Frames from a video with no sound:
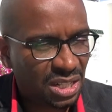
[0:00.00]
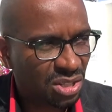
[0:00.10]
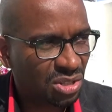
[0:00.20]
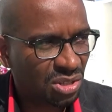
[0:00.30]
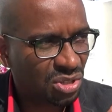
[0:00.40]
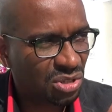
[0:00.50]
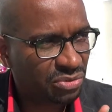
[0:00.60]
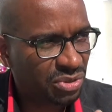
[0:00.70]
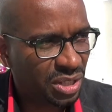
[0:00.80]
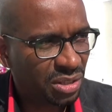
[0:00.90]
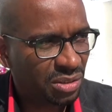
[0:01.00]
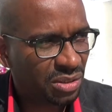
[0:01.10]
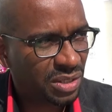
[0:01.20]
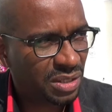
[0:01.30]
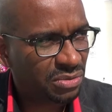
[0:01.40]
quand, je vous dis
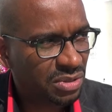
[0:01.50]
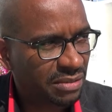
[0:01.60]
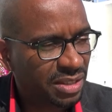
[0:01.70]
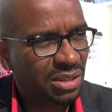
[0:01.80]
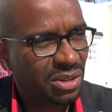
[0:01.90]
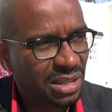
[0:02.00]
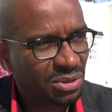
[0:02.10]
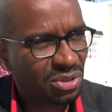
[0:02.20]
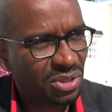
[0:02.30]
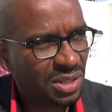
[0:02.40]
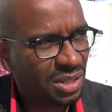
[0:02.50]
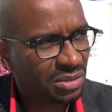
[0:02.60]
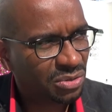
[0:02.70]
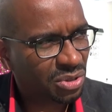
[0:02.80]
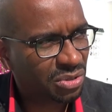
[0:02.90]
que si vous avez des relations toxiques
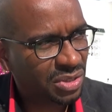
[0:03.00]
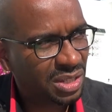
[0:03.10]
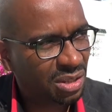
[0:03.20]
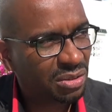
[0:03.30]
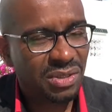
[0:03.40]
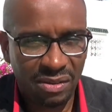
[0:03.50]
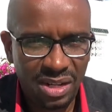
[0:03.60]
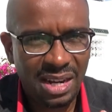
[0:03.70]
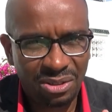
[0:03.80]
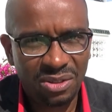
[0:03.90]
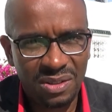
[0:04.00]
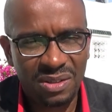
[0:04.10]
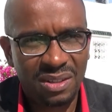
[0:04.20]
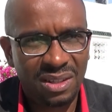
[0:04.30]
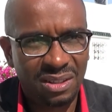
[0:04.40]
dans votre vie, c'est que vous avez de la
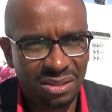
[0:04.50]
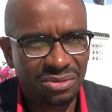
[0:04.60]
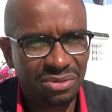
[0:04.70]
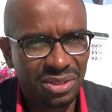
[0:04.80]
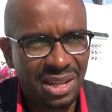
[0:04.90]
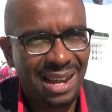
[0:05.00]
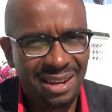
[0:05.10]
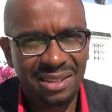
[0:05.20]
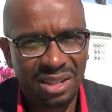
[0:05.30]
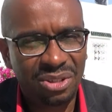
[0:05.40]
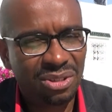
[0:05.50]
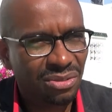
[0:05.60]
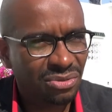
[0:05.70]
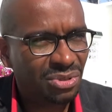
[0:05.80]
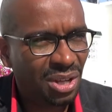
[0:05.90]
toxicité dans, à l'intérieur de
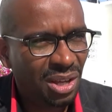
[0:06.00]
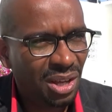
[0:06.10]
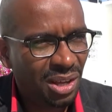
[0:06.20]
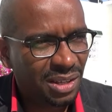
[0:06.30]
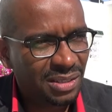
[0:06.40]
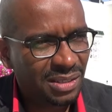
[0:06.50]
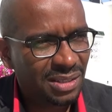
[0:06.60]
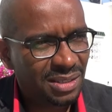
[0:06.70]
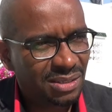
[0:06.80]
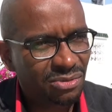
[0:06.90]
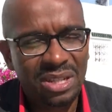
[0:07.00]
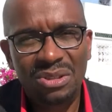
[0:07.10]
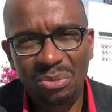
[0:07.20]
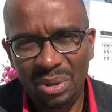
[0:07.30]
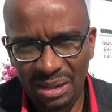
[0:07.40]
vous,
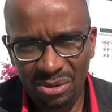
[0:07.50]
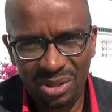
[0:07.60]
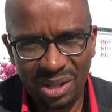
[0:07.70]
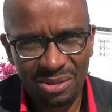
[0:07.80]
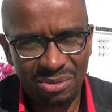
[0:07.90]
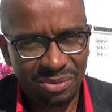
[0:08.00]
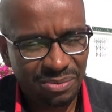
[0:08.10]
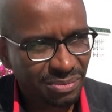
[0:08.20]
voici une belle illustration.